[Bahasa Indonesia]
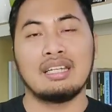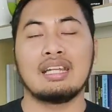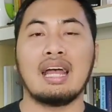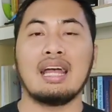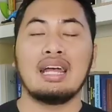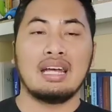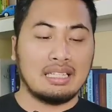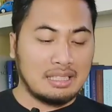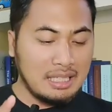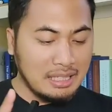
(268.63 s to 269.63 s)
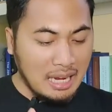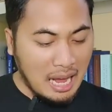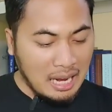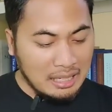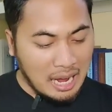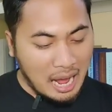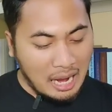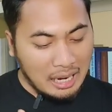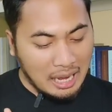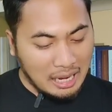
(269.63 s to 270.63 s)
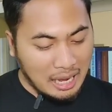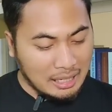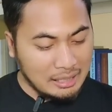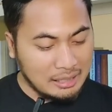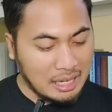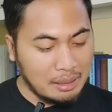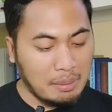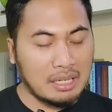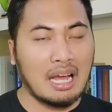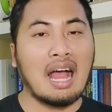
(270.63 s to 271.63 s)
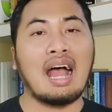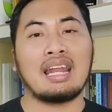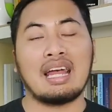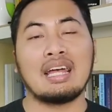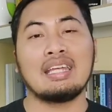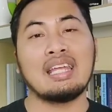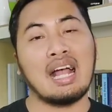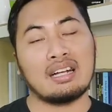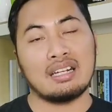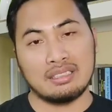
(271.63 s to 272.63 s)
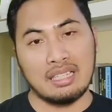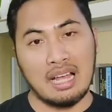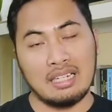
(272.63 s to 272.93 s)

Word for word: Nah, tidak ada Allah lain daripada Allah yang esa.